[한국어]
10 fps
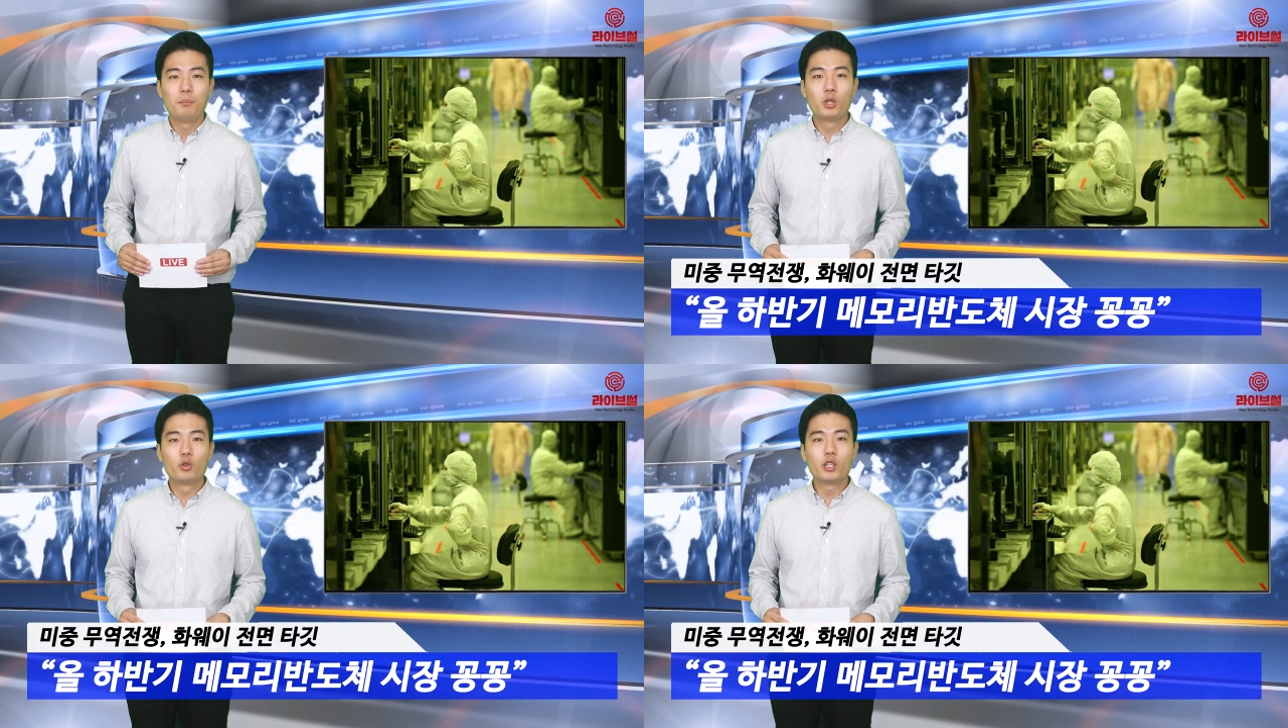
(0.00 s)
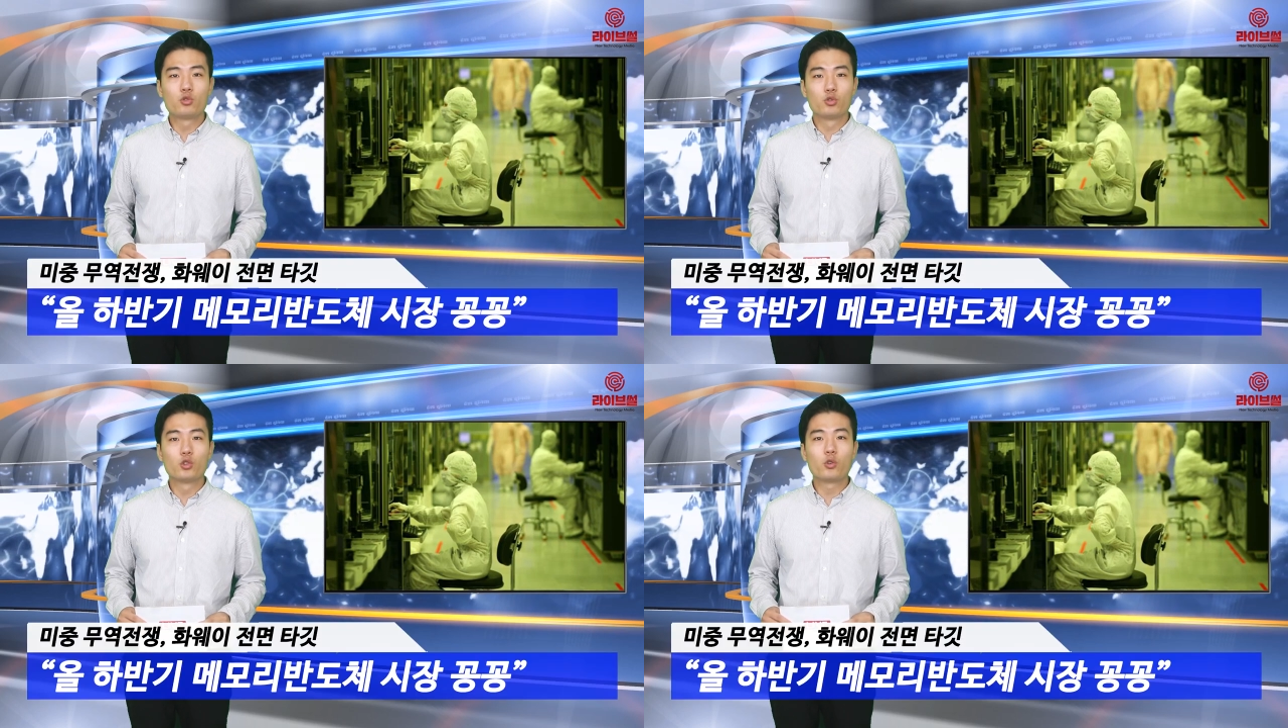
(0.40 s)
미국이
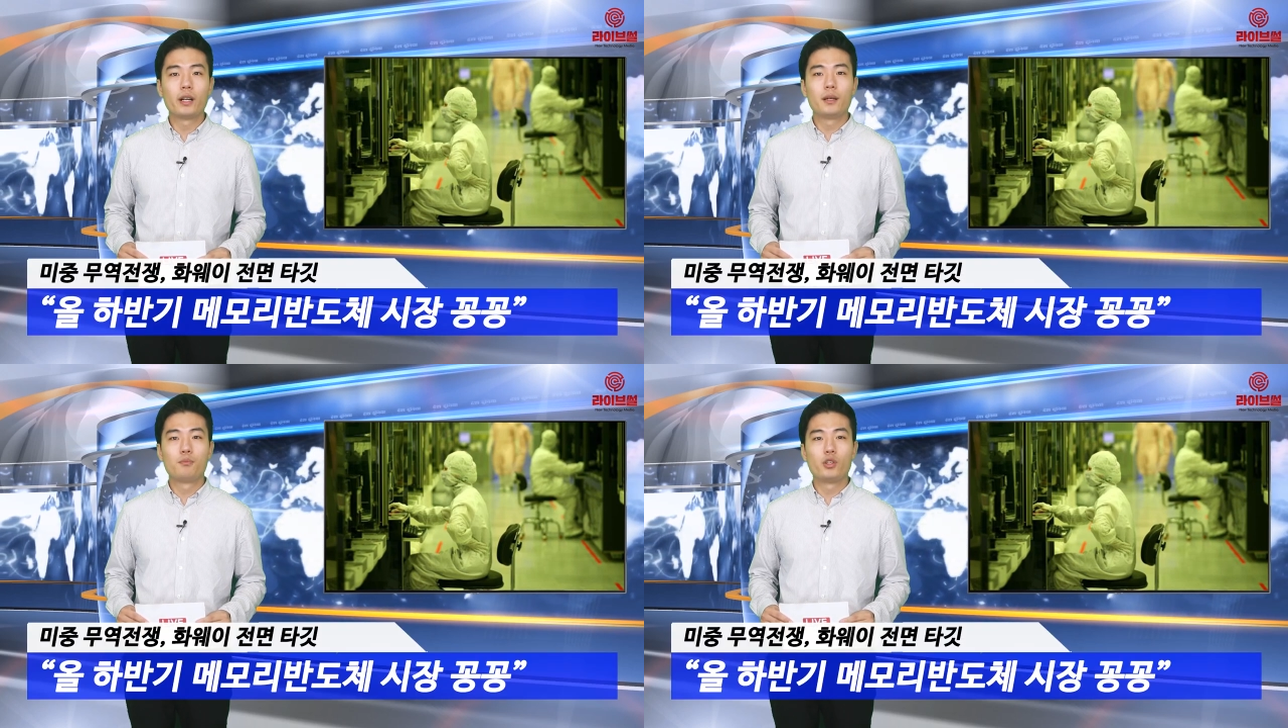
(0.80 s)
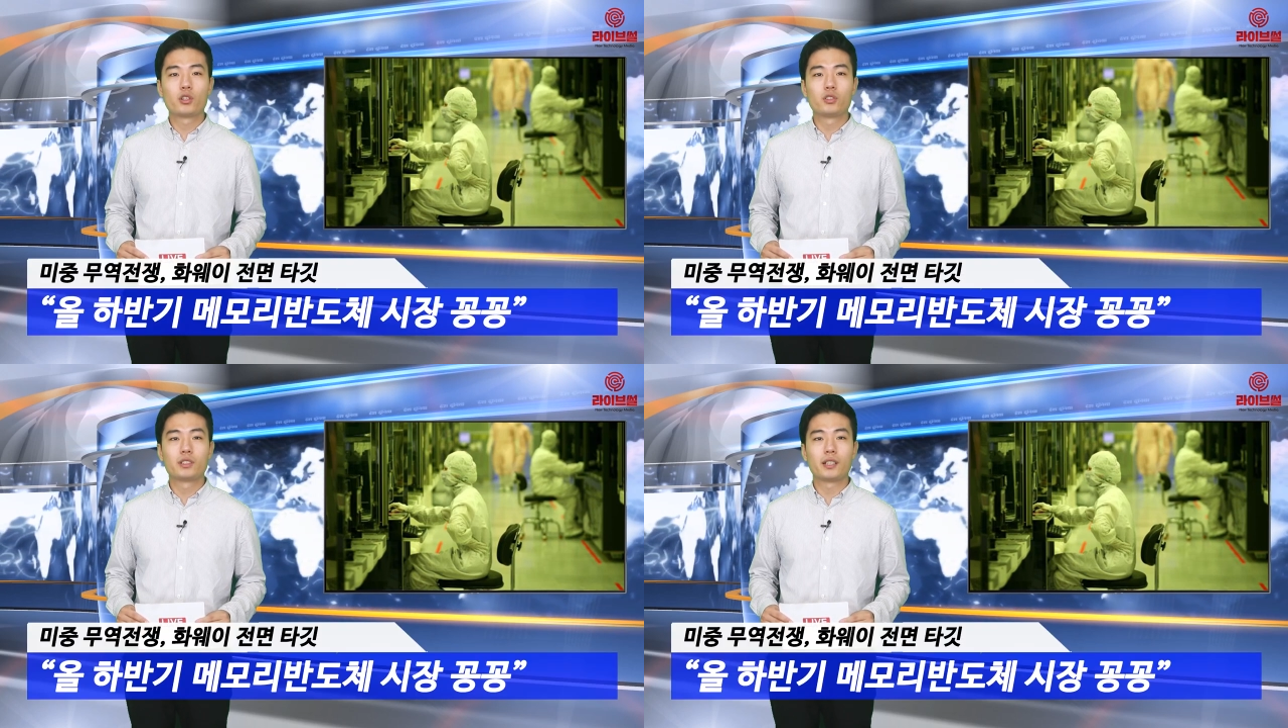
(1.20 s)
중국과의
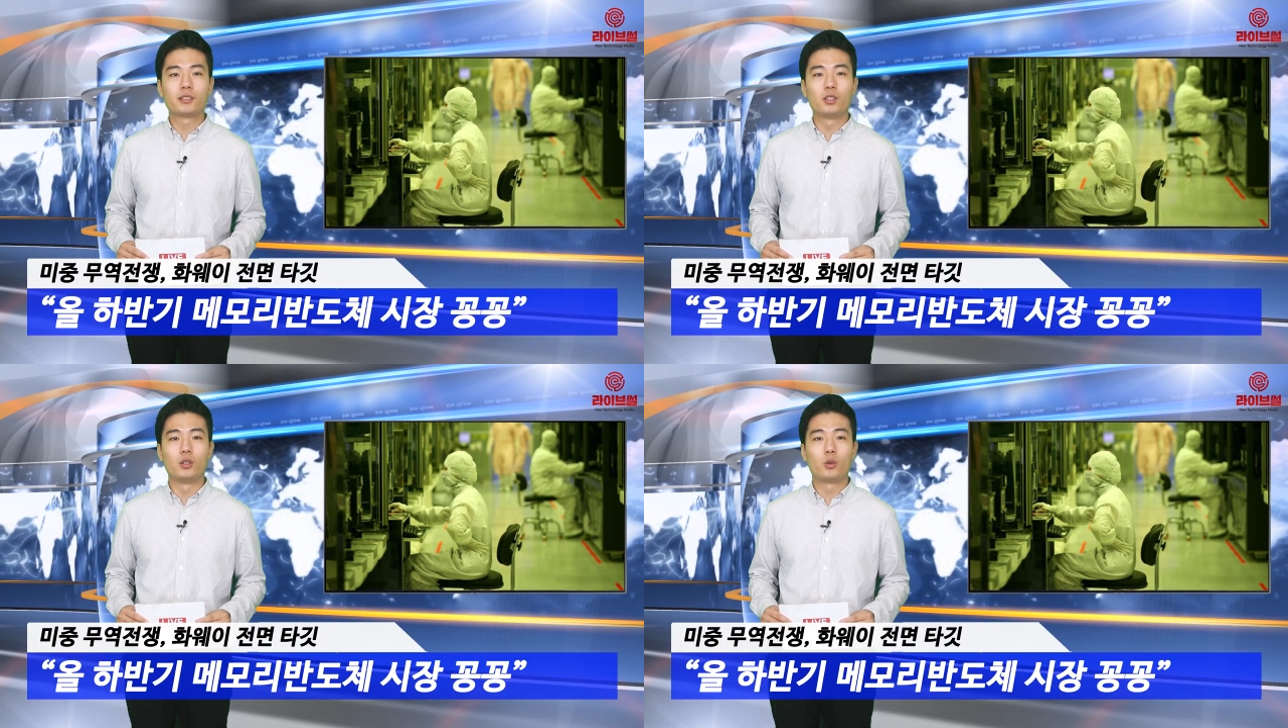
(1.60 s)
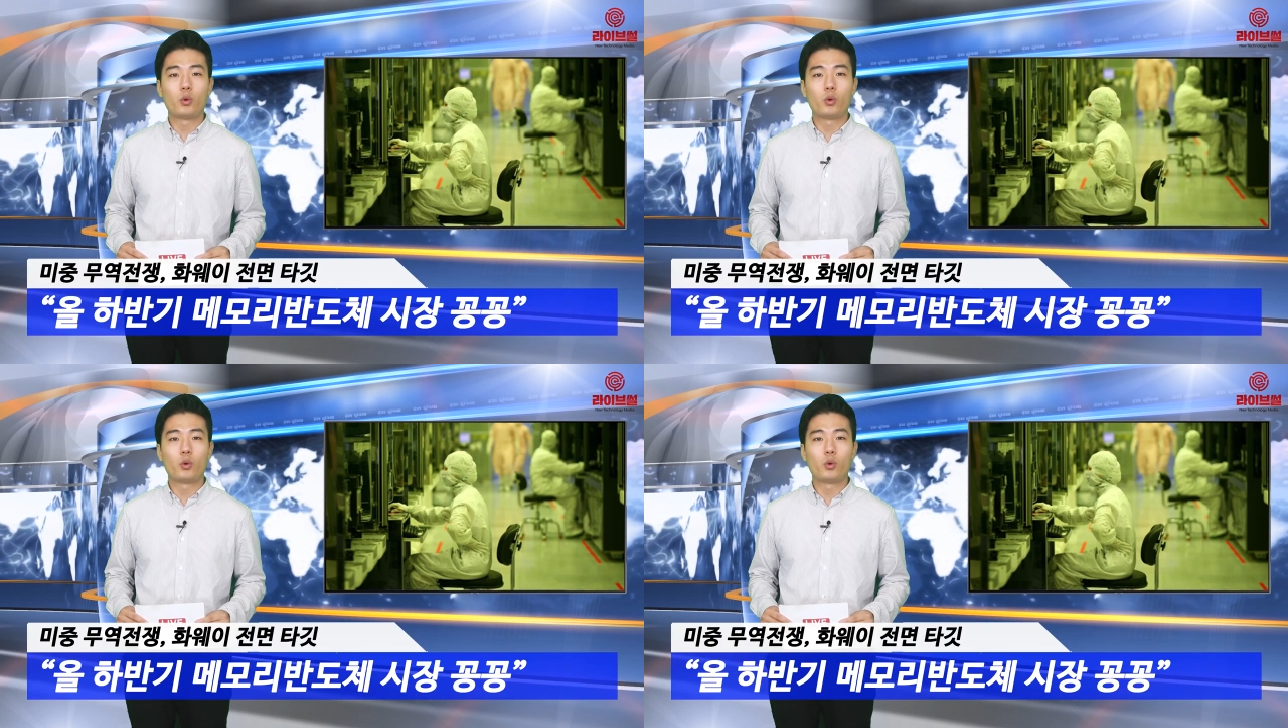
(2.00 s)
무역 전쟁에서